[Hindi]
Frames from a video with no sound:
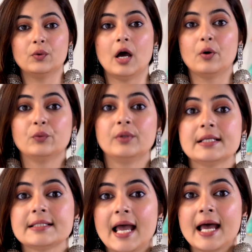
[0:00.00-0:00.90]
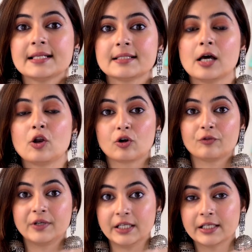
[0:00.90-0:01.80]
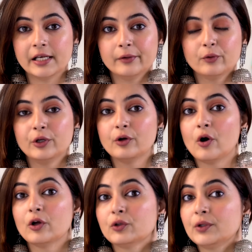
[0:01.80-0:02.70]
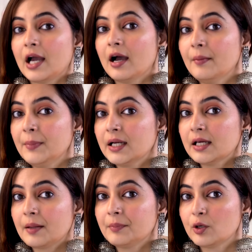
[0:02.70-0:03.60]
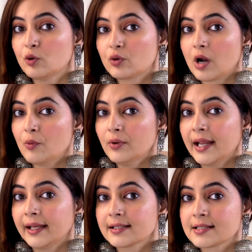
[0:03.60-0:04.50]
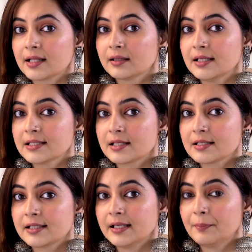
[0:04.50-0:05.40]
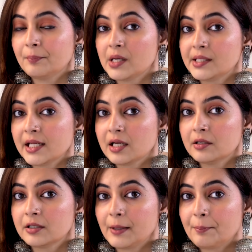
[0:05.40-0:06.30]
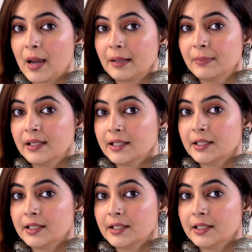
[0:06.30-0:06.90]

नाउ दिस हैज़ अ लॉट ऑफ डिटेलिंग गोइंग ऑन तो यहाँ पे अगर आप देखो राउंड नेक के साथ ना इस तरह से ये मल्टी कलर के पाइपिंग की